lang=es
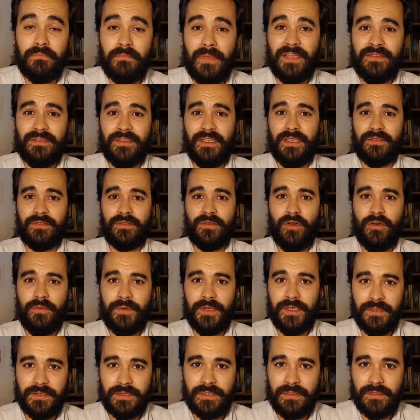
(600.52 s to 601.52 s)
van 10
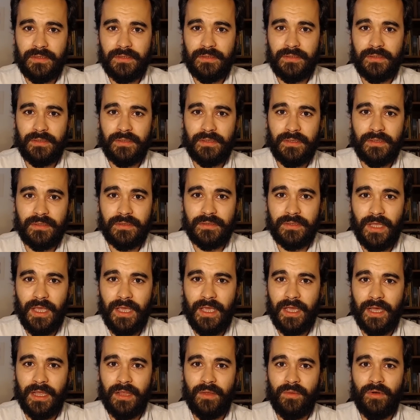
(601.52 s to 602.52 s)
jóvenes,
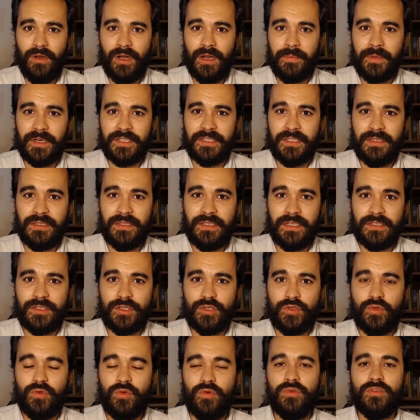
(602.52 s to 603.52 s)
y cada uno le presenta
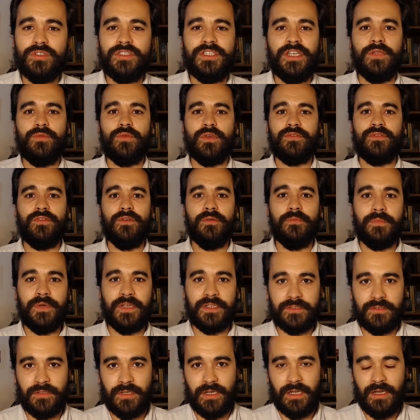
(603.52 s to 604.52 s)
su situación
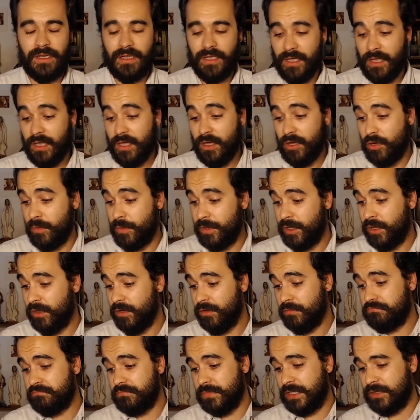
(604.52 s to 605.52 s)
personal. Como
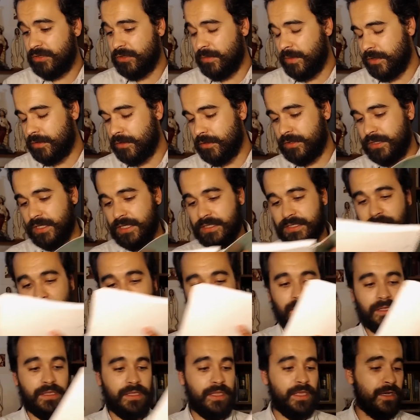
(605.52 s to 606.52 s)
digo, he tomado notas
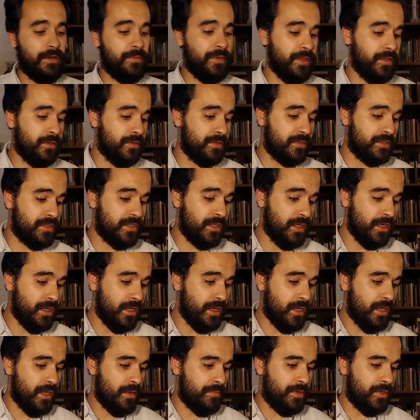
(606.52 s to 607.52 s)
de, del vídeo en sí,
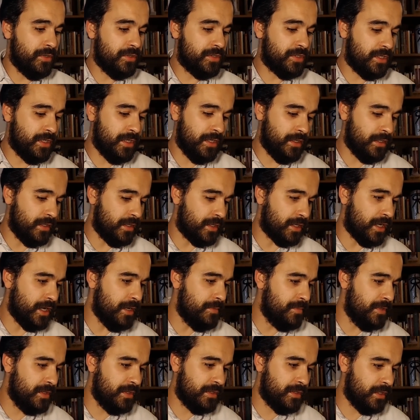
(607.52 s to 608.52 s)
pero es que
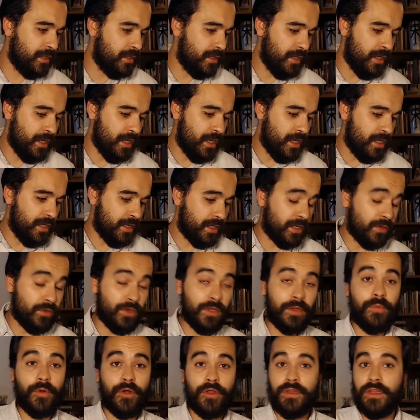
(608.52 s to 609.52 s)
realmente es que no
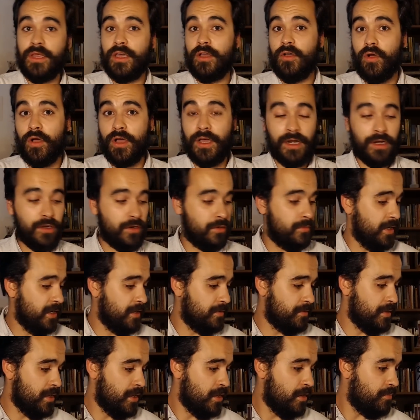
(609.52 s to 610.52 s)
hay por dónde cogerlo, ¿vale?
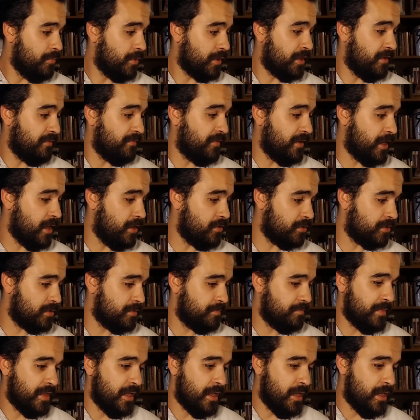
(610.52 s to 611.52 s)
Porque fijaos,
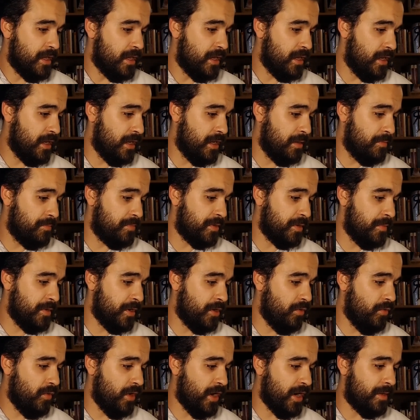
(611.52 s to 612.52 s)
en
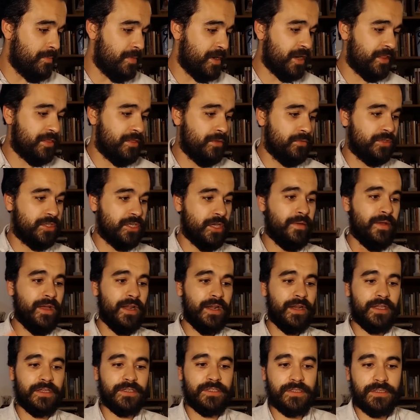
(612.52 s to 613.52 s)
primer lugar aparece un
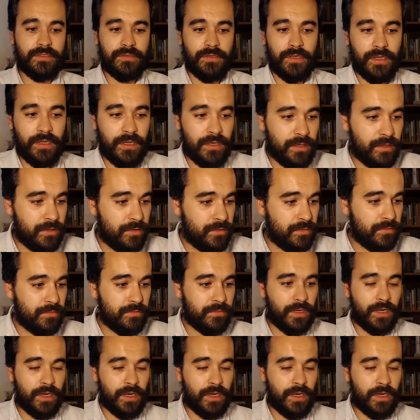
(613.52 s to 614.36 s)
chaval que